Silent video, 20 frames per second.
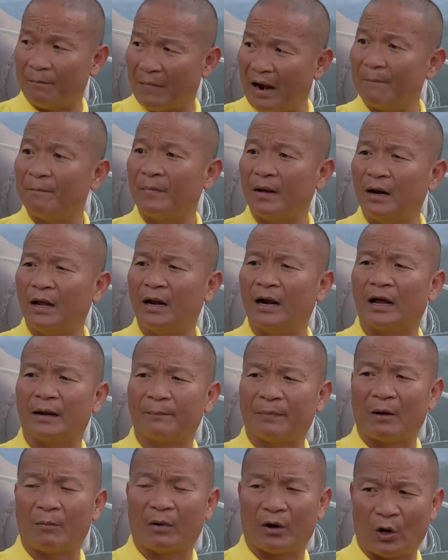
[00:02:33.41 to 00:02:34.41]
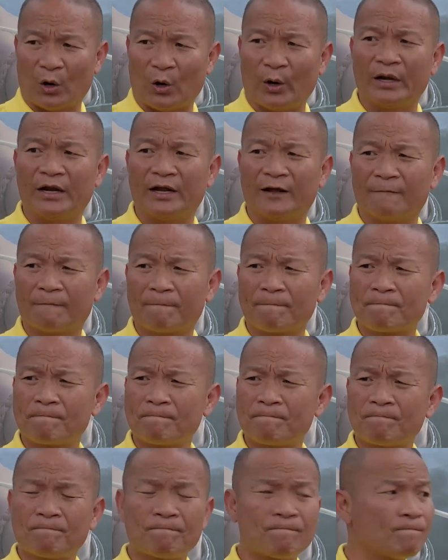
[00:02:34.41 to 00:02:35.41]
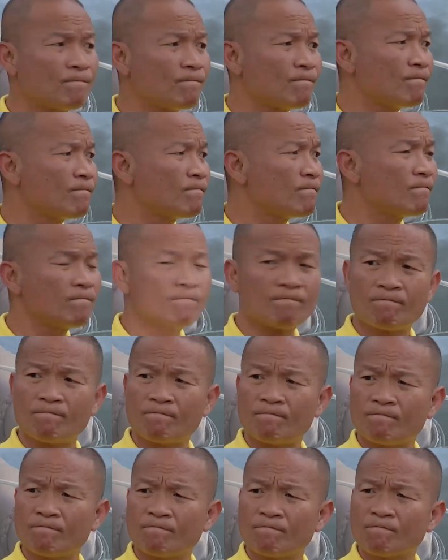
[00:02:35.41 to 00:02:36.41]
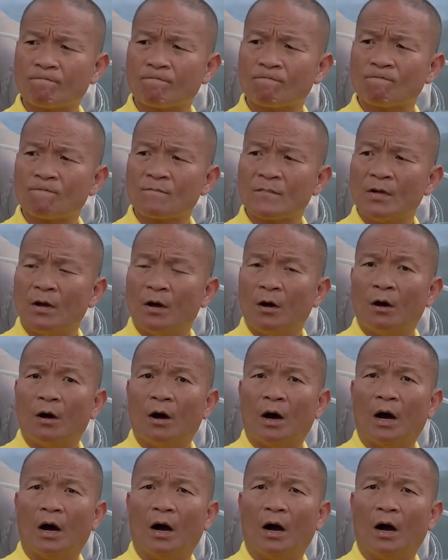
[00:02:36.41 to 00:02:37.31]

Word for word: ล้ำมาเลยล่ะพักผ่อนน้อยเนี่ยแสดงว่าตอนนี้เราก็จะต้องเบางานลงเยอะ